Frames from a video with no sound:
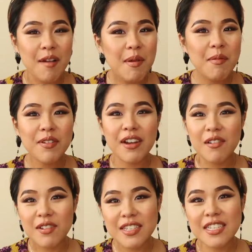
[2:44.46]
べ物が
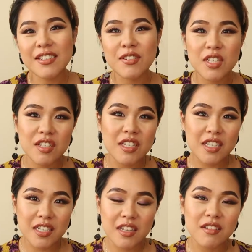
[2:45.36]
美味しくて美味しくて
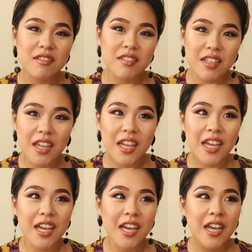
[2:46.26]
仕方なくっ
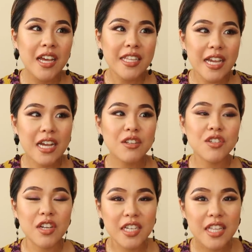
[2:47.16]
てで彼
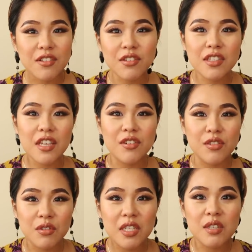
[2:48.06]
女が来てるっていう
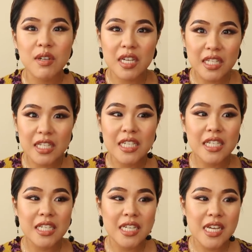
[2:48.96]
のを言い訳
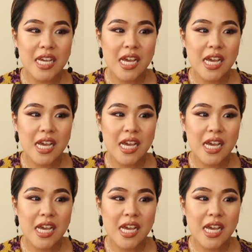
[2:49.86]
に、